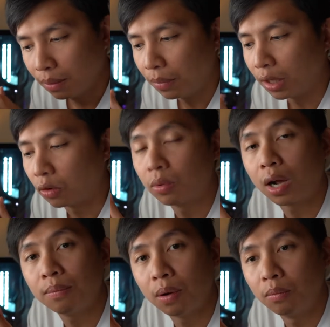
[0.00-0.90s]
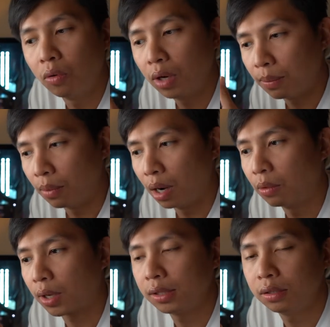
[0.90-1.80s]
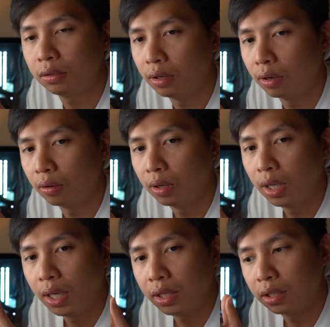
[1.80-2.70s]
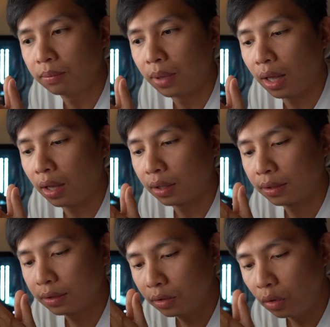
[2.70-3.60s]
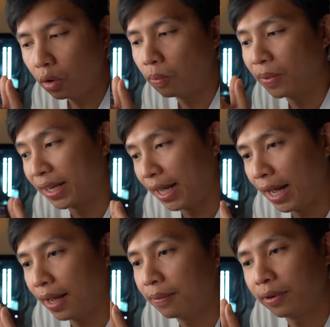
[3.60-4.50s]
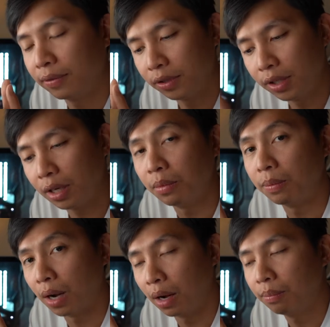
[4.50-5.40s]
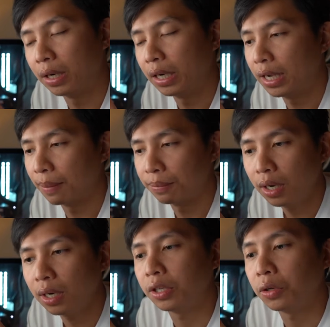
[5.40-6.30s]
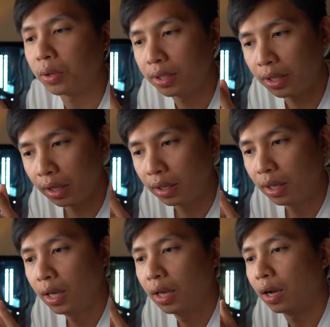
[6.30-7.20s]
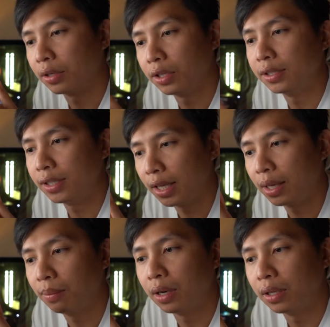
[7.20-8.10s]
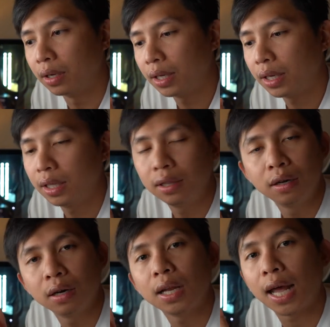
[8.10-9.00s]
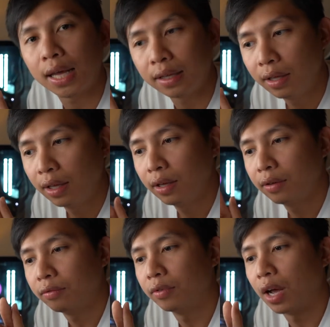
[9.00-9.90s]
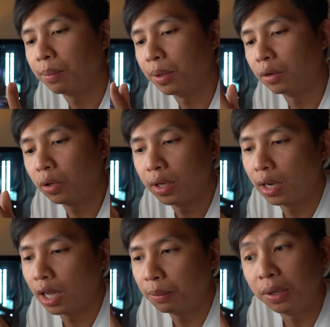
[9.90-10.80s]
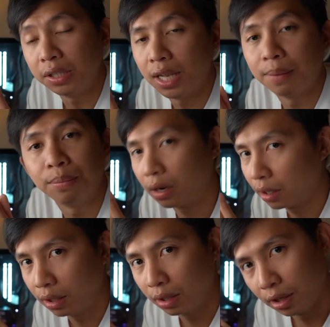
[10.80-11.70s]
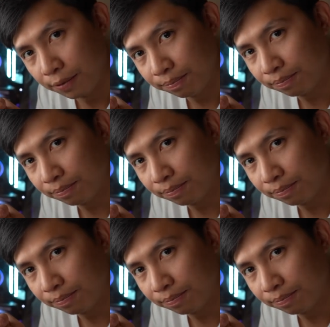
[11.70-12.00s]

mình cũng có cái mong muốn là mở một cái studio nhưng mà cuối cùng mình nghe trước khi mình mở mình đi gặp rất là nhiều anh chị họ chia sẻ cho mình những cái kiến thức rất là hay và mình quyết định là mình chỉ làm partner thôi